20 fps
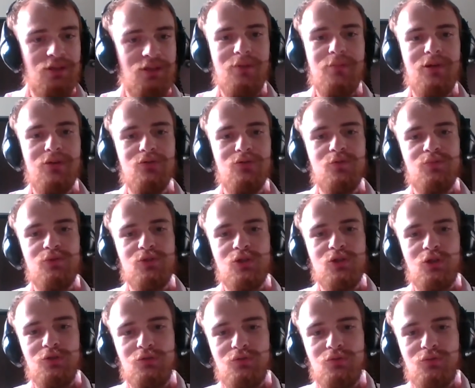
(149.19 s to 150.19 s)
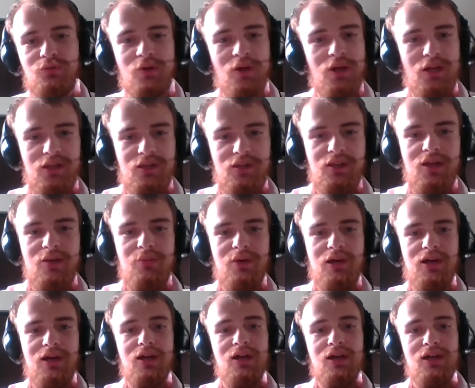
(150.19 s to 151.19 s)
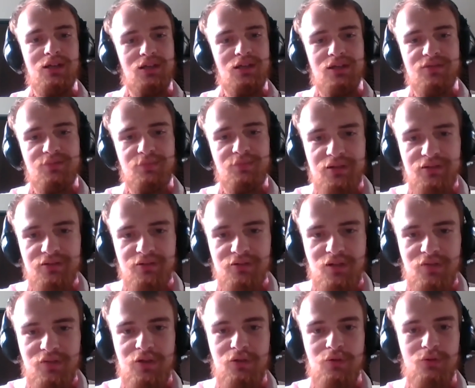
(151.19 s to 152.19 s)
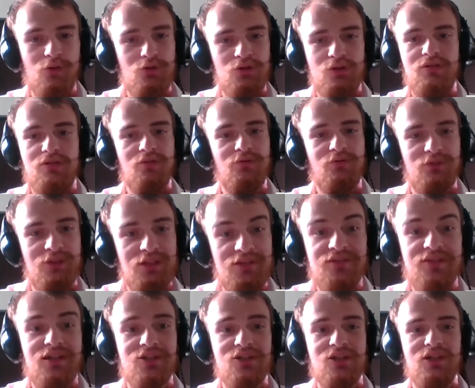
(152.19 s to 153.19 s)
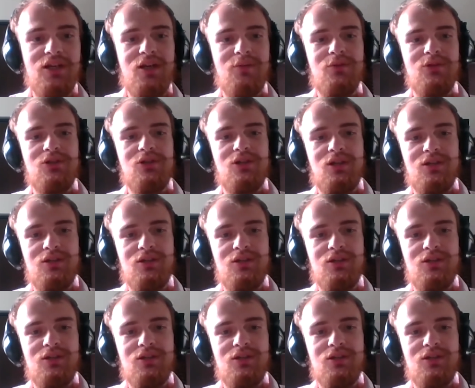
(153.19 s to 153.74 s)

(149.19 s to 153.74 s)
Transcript: Nie ma już przodków, nie ma, jest bardzo niewielu rodziców, nie starzejemy się.